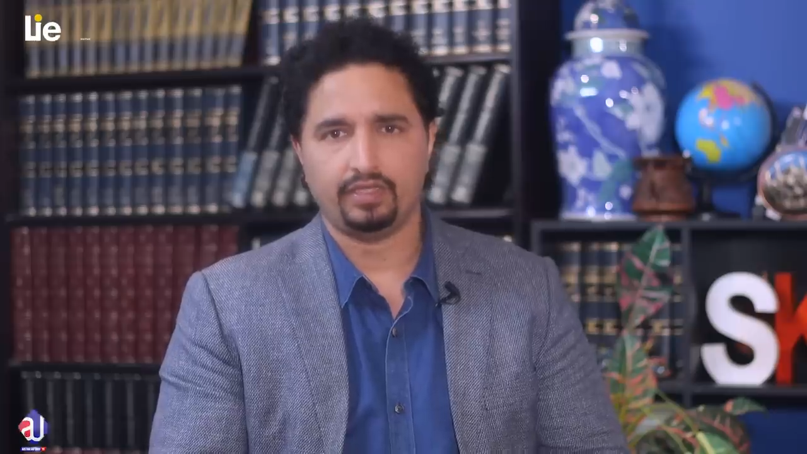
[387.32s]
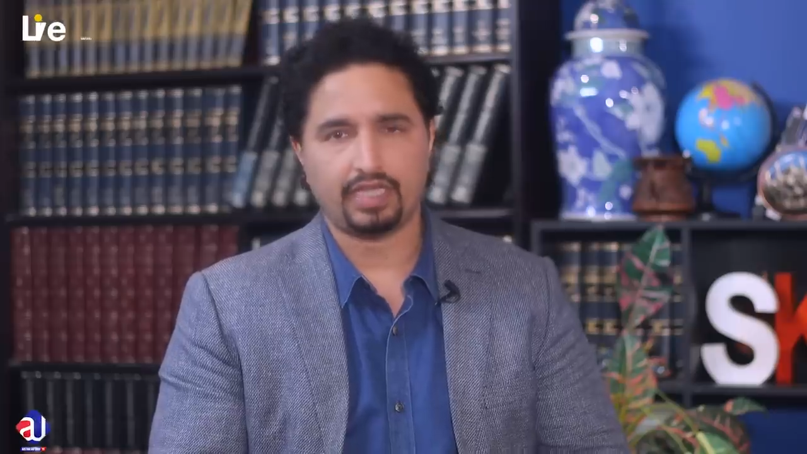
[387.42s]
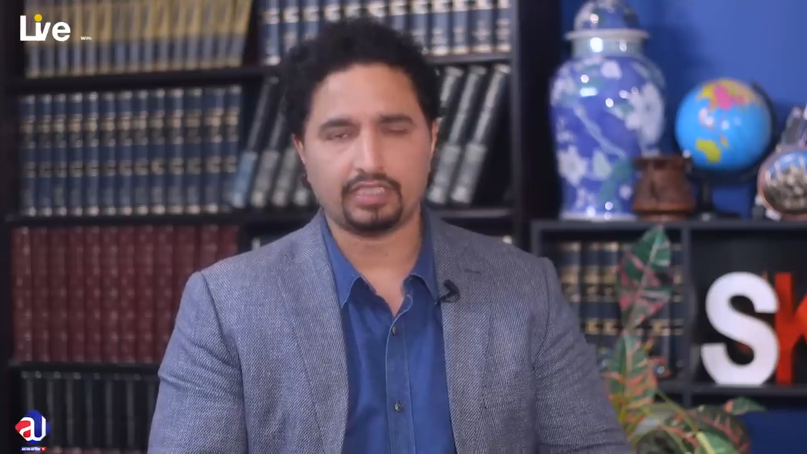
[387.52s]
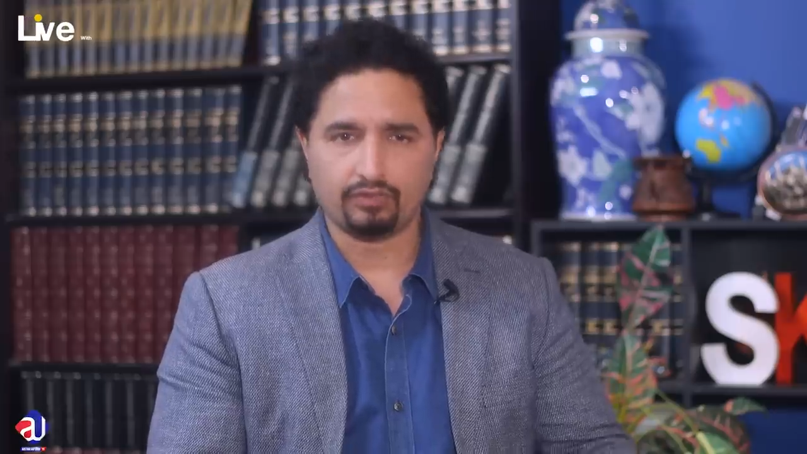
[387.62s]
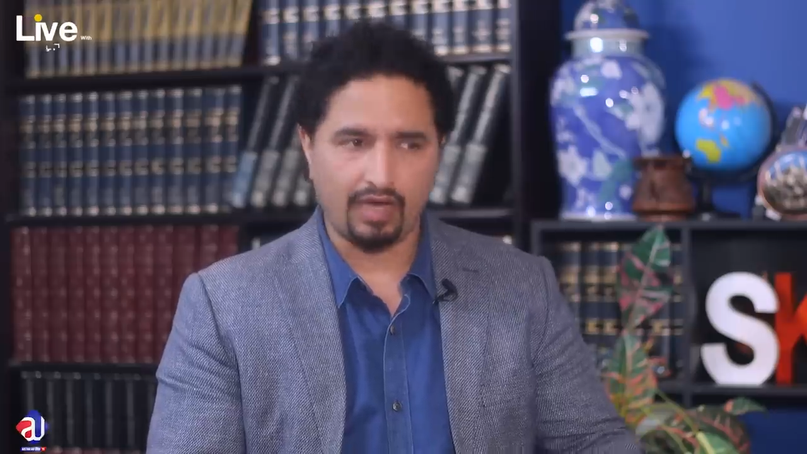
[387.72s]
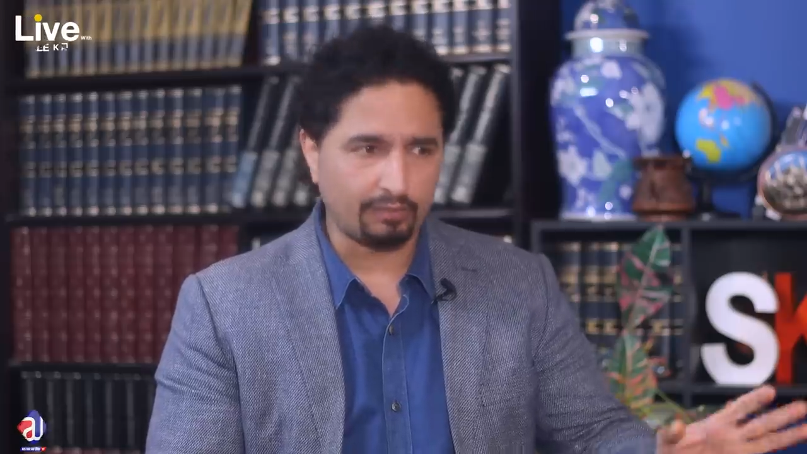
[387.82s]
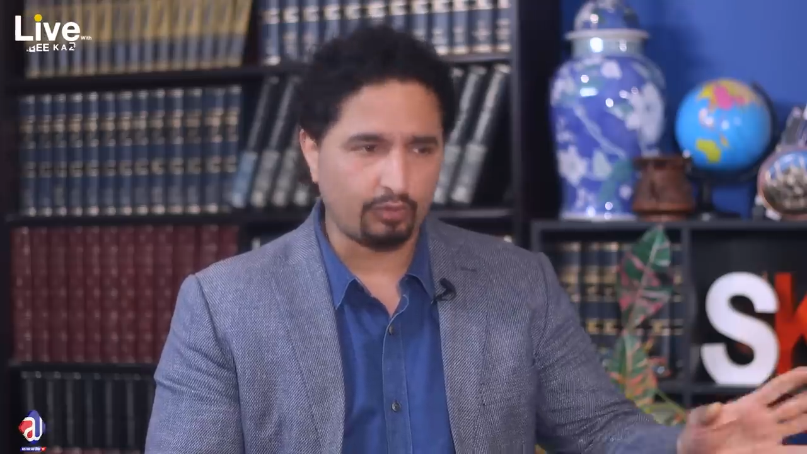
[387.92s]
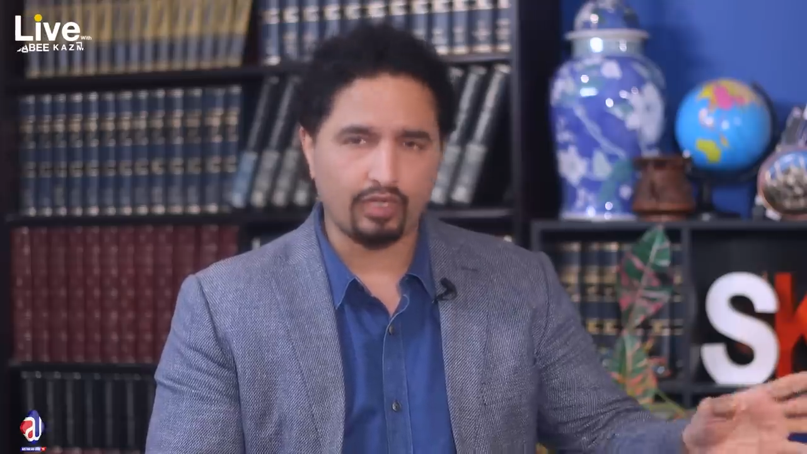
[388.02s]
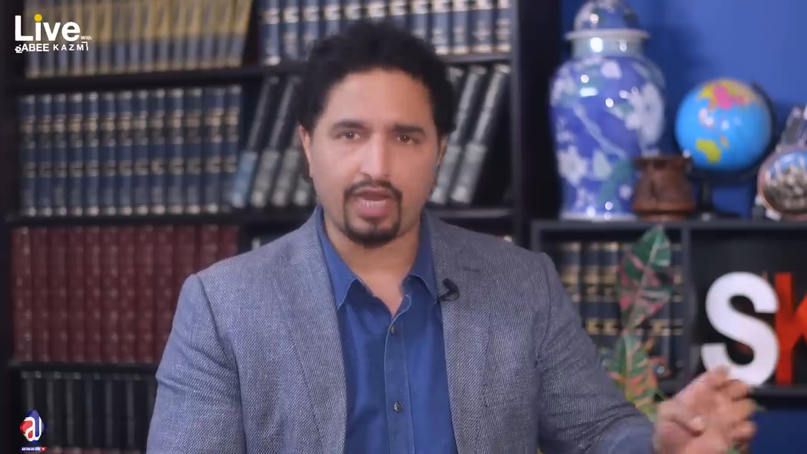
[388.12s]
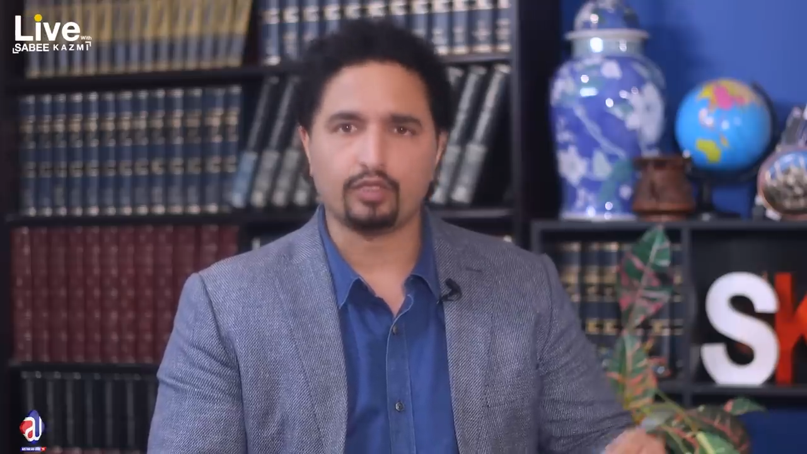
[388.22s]
देखिए स्वाद
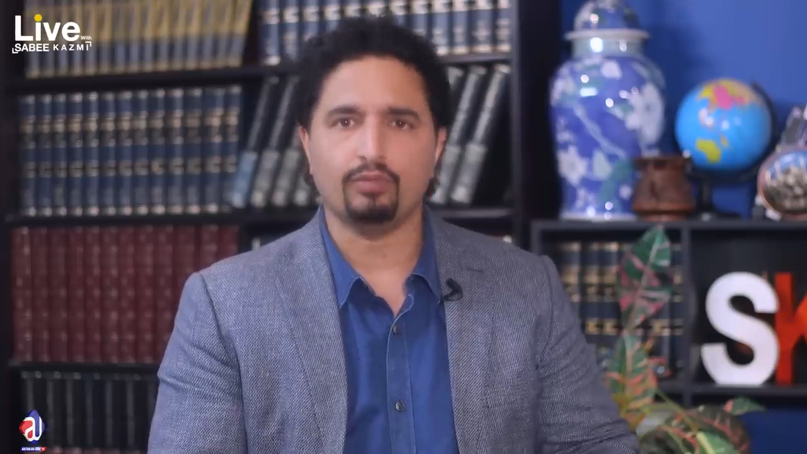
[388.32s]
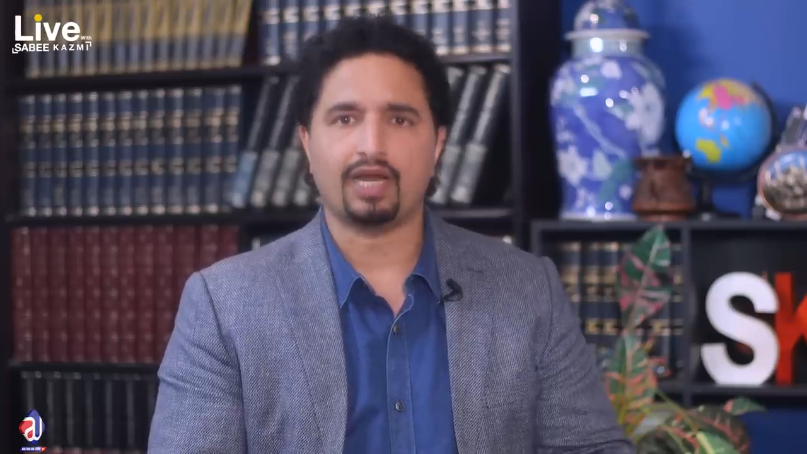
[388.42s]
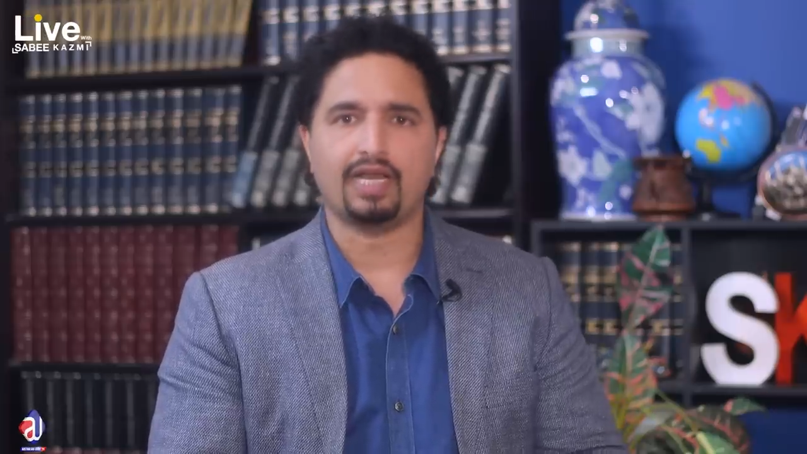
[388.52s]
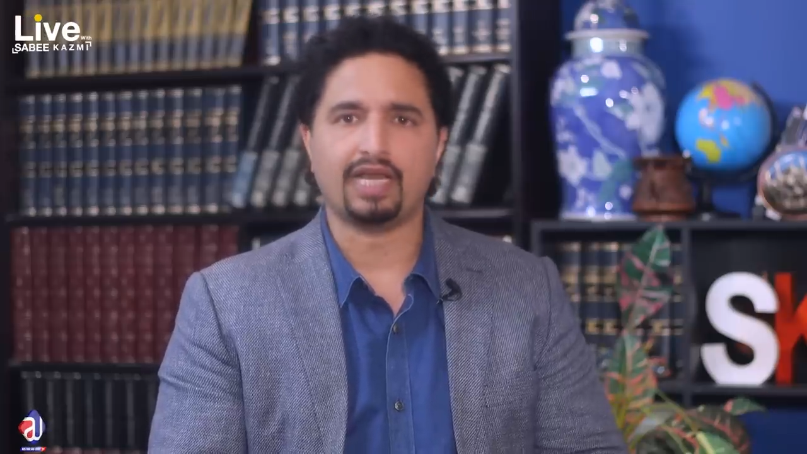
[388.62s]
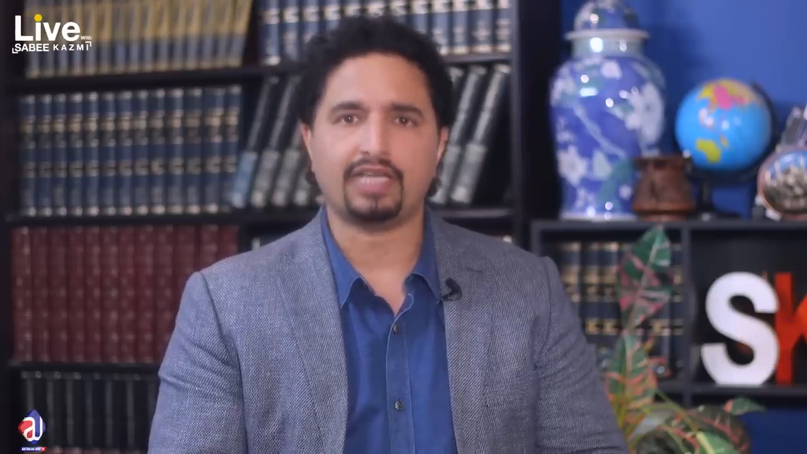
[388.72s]
में वो नारे दोबारा